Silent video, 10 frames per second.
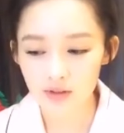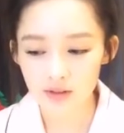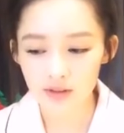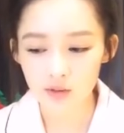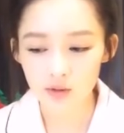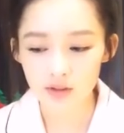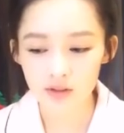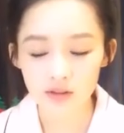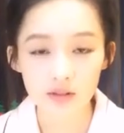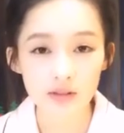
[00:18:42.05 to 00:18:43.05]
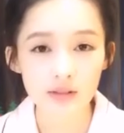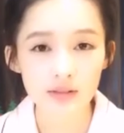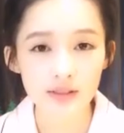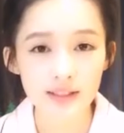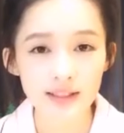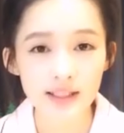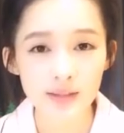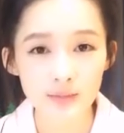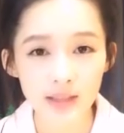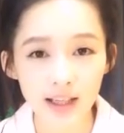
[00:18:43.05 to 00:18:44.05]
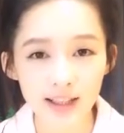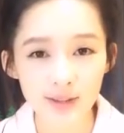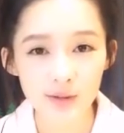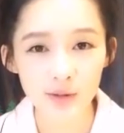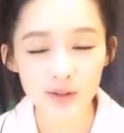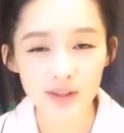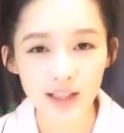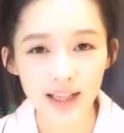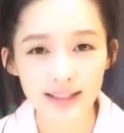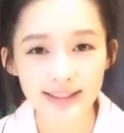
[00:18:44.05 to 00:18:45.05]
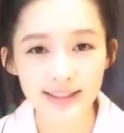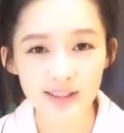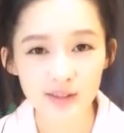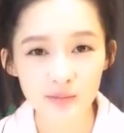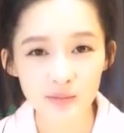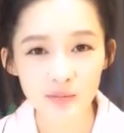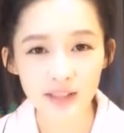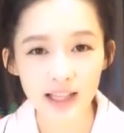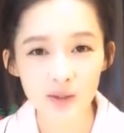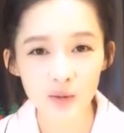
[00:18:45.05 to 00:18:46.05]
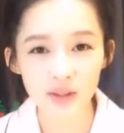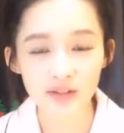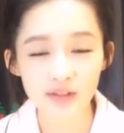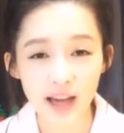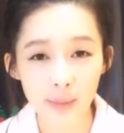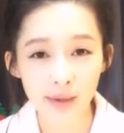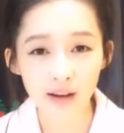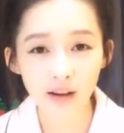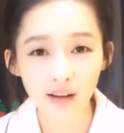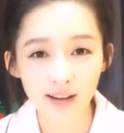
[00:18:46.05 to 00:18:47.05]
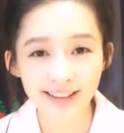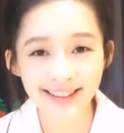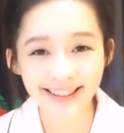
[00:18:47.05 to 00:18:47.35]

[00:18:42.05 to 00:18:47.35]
我。就是基因吧，就是还行，不太容易发胖。